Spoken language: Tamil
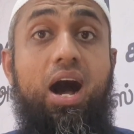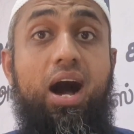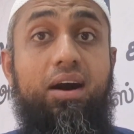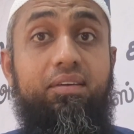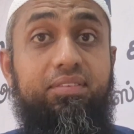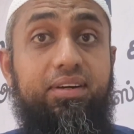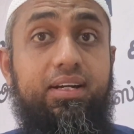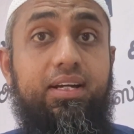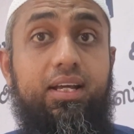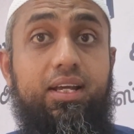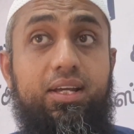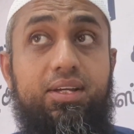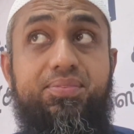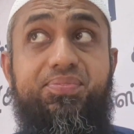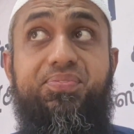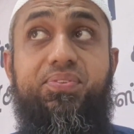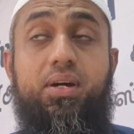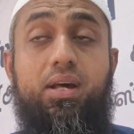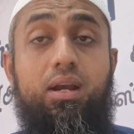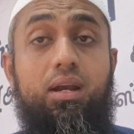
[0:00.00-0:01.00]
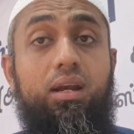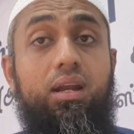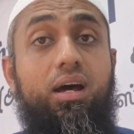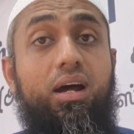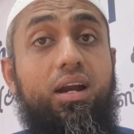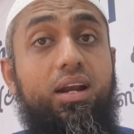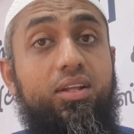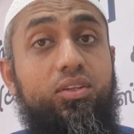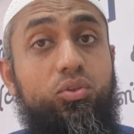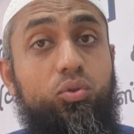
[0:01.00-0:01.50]
அவங்க
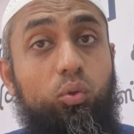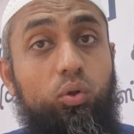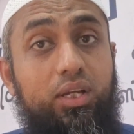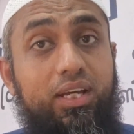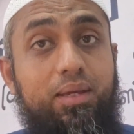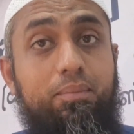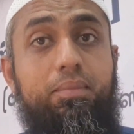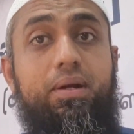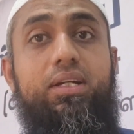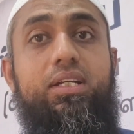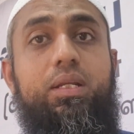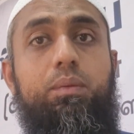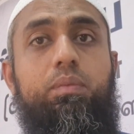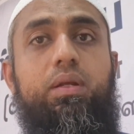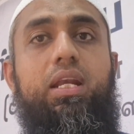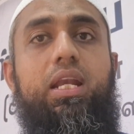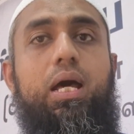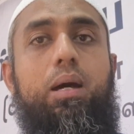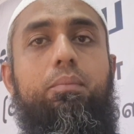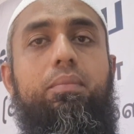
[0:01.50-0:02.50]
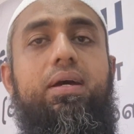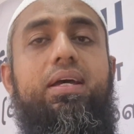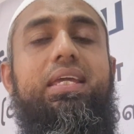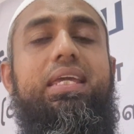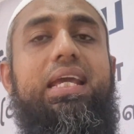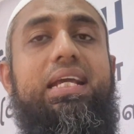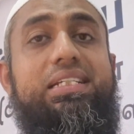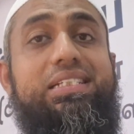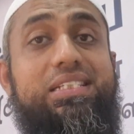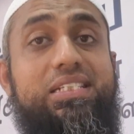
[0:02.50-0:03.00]
ஃபர்லான தொழுகை மட்டும் இல்லாமல்
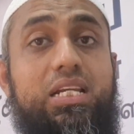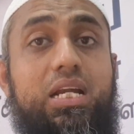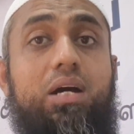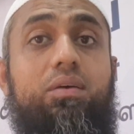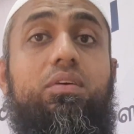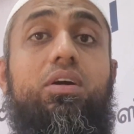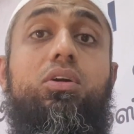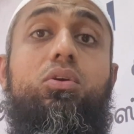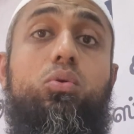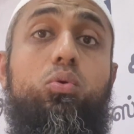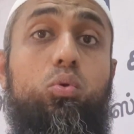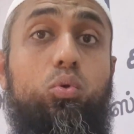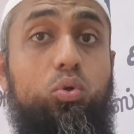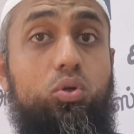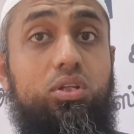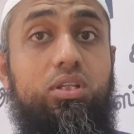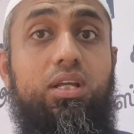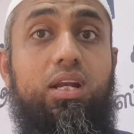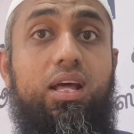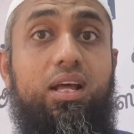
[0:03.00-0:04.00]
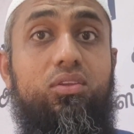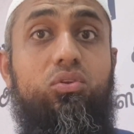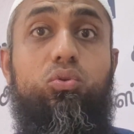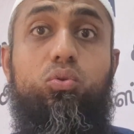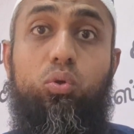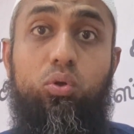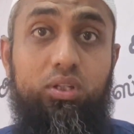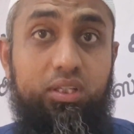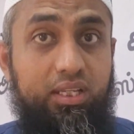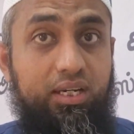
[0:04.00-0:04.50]
எக்ஸ்ட்ராவாக கூடுதலாக
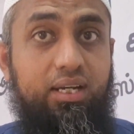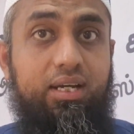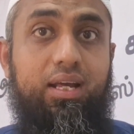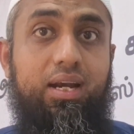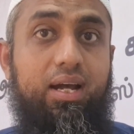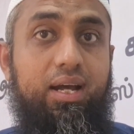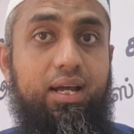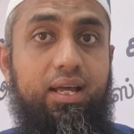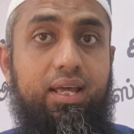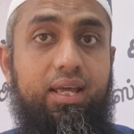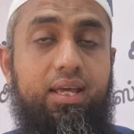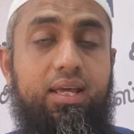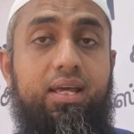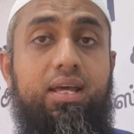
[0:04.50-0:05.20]
தொழுதுருக்குறாங்க